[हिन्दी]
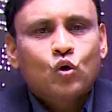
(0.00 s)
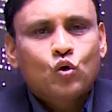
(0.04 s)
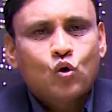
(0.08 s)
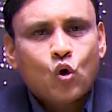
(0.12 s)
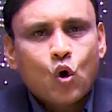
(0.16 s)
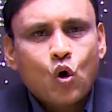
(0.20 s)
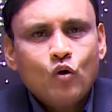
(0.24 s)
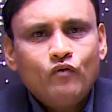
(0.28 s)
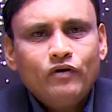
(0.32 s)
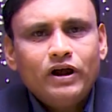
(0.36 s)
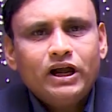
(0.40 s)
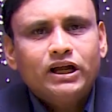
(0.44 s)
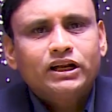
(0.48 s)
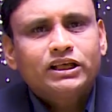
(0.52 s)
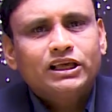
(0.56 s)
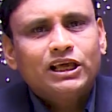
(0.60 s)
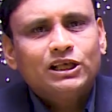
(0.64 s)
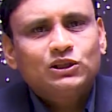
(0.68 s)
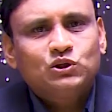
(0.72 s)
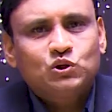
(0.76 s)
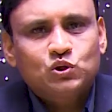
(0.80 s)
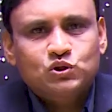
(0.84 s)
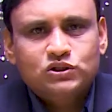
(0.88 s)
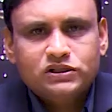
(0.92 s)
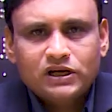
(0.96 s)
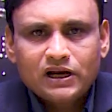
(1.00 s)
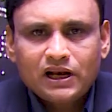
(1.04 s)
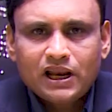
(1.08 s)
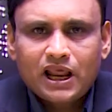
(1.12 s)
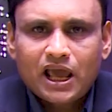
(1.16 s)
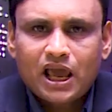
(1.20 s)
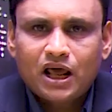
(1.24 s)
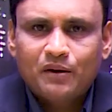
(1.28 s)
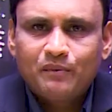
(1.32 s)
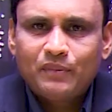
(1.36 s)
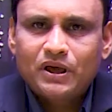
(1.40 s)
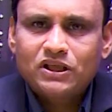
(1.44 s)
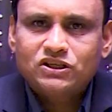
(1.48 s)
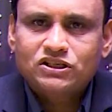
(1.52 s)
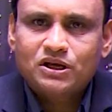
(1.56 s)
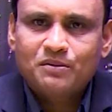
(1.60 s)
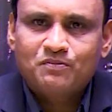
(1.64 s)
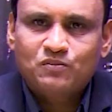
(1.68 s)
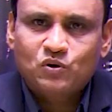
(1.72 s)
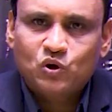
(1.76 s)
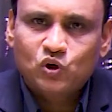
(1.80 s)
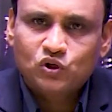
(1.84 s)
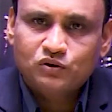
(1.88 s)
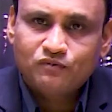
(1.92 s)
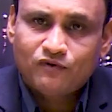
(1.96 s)
कोविड की दूसरी लहर में
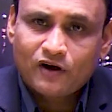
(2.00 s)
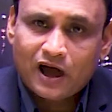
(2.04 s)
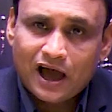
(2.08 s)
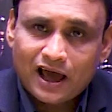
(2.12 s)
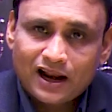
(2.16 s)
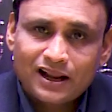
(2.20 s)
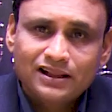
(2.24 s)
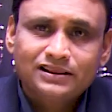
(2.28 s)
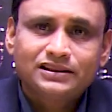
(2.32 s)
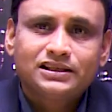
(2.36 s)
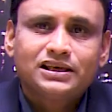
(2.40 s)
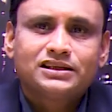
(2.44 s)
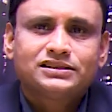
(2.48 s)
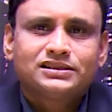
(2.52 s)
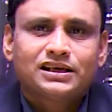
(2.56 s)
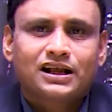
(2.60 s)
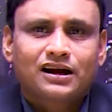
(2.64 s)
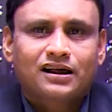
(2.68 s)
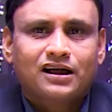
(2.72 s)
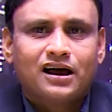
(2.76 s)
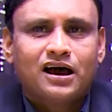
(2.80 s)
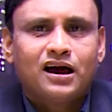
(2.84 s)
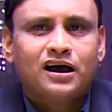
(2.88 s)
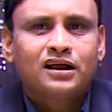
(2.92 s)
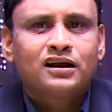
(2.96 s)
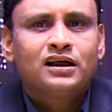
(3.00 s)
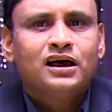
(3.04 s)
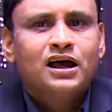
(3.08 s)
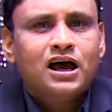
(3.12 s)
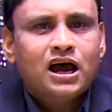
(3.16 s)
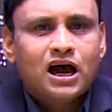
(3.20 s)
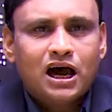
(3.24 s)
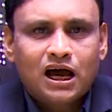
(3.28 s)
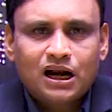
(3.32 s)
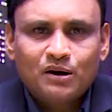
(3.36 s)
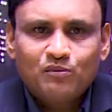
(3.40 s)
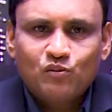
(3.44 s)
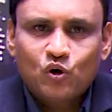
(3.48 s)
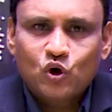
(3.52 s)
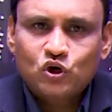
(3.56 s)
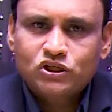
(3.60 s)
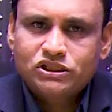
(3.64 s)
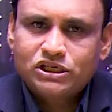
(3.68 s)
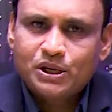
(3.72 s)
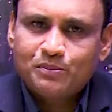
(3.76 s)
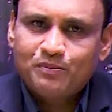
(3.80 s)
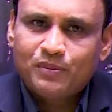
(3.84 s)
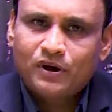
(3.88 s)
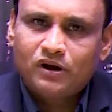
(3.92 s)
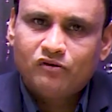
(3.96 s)
जब खुद भारत की सरकार हर
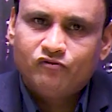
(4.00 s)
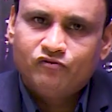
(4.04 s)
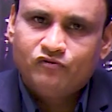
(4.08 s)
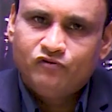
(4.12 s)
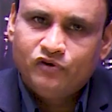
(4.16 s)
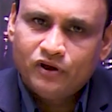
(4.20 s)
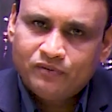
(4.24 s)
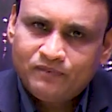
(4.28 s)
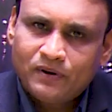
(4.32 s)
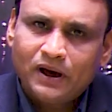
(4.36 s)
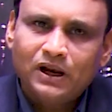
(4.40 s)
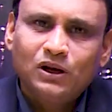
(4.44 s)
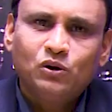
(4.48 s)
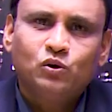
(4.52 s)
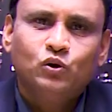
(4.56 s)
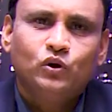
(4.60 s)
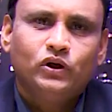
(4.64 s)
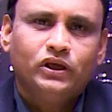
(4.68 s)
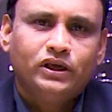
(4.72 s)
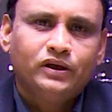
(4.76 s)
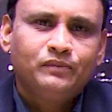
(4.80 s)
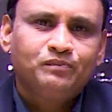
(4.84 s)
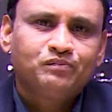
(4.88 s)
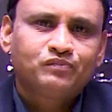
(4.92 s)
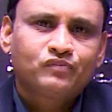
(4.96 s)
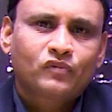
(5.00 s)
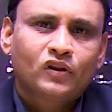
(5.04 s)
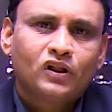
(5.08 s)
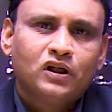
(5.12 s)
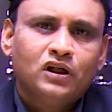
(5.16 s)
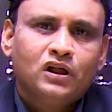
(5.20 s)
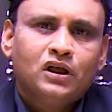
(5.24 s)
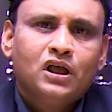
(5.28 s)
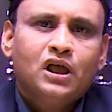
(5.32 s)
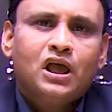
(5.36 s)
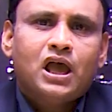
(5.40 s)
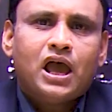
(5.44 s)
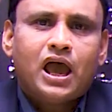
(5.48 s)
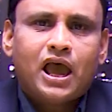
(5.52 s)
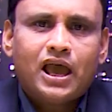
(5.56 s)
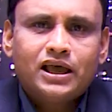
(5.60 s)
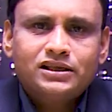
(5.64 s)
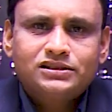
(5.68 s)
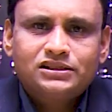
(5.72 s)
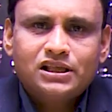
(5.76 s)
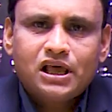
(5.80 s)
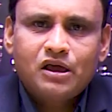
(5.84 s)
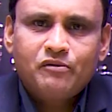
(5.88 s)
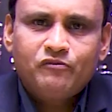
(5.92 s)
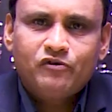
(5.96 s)
मोर्चे पर विफल हुई
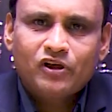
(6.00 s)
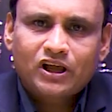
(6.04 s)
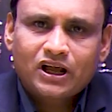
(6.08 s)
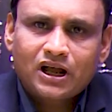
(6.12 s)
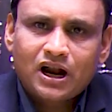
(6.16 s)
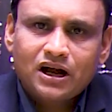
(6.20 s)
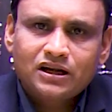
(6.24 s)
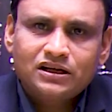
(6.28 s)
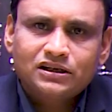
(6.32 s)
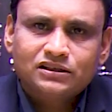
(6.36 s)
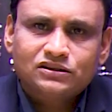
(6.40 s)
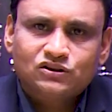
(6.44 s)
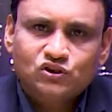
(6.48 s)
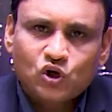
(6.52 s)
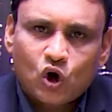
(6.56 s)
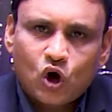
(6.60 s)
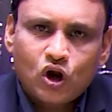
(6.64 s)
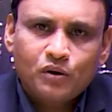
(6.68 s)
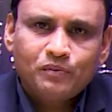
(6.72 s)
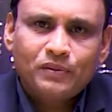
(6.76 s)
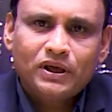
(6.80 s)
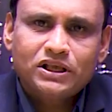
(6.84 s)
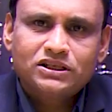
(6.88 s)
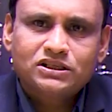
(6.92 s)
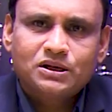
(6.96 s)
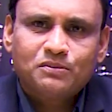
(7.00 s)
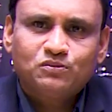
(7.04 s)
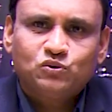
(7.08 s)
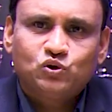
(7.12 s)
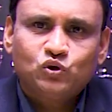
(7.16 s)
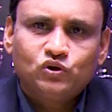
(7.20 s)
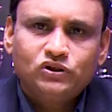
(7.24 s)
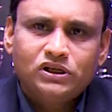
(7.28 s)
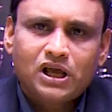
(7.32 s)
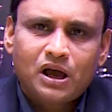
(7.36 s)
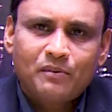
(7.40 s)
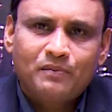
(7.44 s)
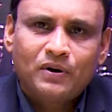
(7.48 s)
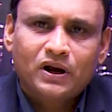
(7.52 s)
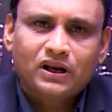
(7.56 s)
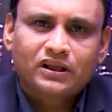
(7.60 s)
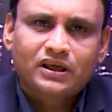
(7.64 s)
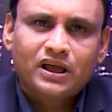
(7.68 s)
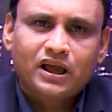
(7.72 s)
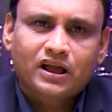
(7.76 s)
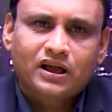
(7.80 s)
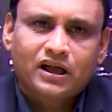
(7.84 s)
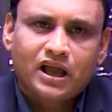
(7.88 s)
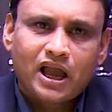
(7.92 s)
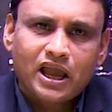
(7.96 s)
ऐसे विकट दौर में जब दुनिया भर
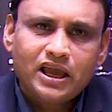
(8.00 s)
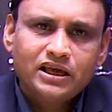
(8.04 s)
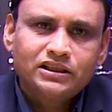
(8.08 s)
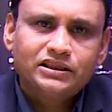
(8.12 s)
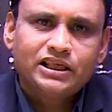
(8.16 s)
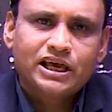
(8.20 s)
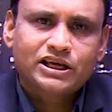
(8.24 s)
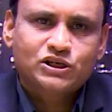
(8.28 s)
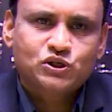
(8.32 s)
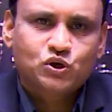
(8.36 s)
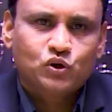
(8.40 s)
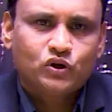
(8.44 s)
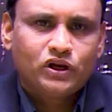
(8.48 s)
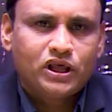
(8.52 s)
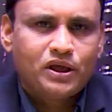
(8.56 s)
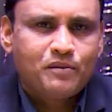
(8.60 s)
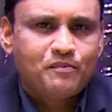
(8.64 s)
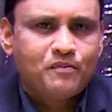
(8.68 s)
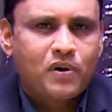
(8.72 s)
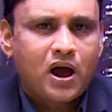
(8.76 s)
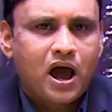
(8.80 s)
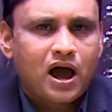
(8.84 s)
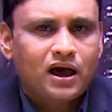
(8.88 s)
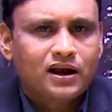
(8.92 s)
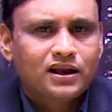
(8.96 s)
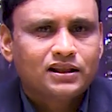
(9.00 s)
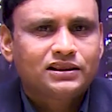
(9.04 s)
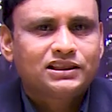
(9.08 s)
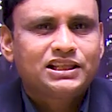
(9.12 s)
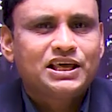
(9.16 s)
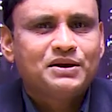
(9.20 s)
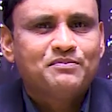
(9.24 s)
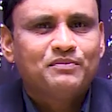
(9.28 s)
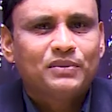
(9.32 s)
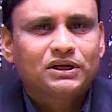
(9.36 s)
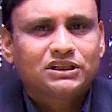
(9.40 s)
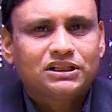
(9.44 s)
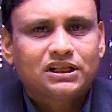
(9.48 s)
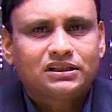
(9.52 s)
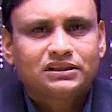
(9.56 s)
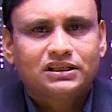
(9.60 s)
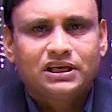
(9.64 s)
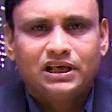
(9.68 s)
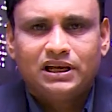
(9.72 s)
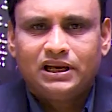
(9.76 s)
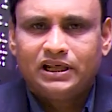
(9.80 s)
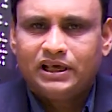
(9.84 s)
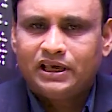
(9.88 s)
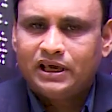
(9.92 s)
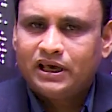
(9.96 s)
के कई देशों ने भारत की मदद
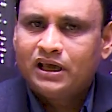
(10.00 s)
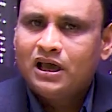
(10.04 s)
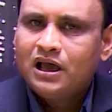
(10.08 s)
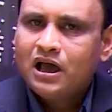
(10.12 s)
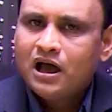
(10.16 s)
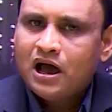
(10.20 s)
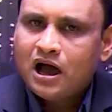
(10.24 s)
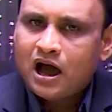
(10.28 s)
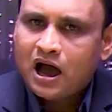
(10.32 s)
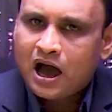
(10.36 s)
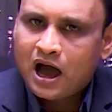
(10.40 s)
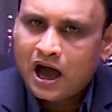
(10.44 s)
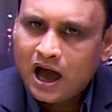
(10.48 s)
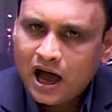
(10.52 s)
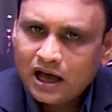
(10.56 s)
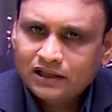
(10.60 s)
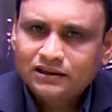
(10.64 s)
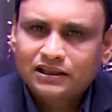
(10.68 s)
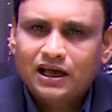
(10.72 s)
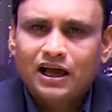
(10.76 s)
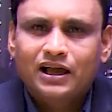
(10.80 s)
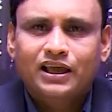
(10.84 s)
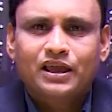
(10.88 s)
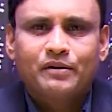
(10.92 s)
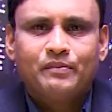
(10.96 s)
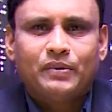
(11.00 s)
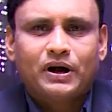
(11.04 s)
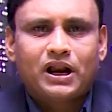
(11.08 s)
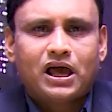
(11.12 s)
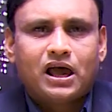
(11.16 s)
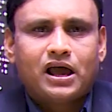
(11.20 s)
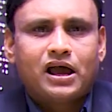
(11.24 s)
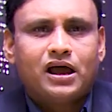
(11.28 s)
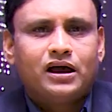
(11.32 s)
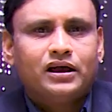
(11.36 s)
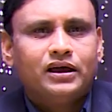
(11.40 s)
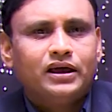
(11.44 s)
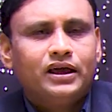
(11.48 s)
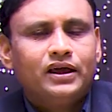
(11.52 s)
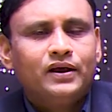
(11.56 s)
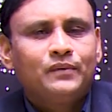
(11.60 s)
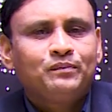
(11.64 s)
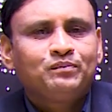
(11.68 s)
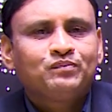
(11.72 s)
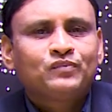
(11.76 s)
के लिए हाथ आगे बढ़ाया है